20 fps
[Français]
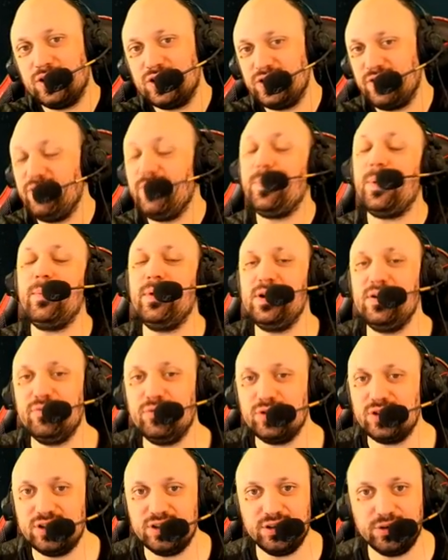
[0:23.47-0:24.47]
j'avais pas mal
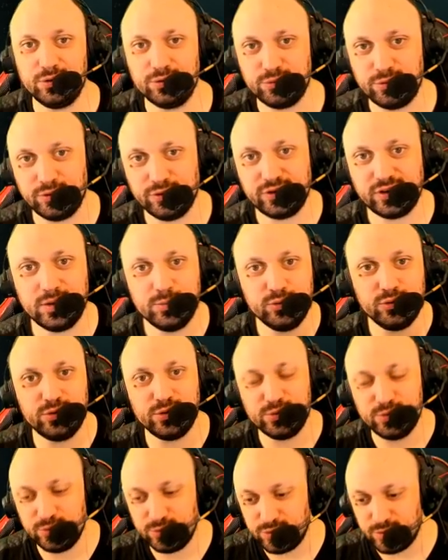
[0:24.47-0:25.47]
évoquée, que ce soit en stream ou
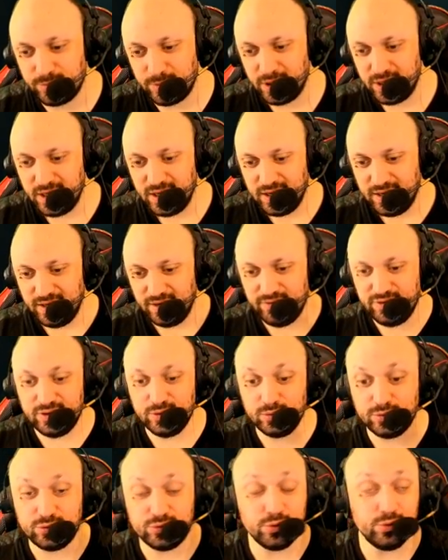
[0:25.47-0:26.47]
sur YouTube, la
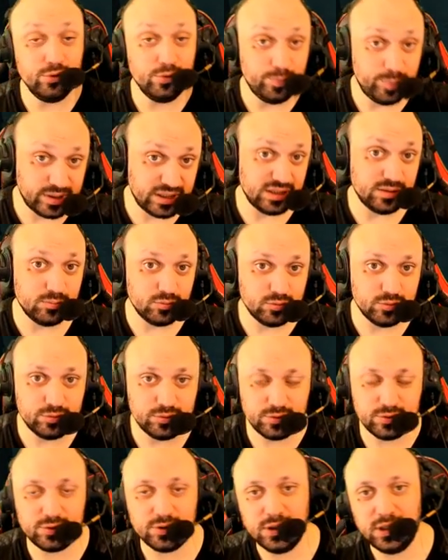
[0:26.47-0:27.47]
vidéo sur le
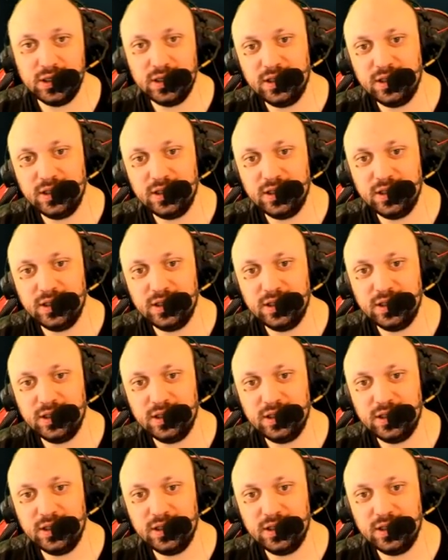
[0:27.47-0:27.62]
Primus.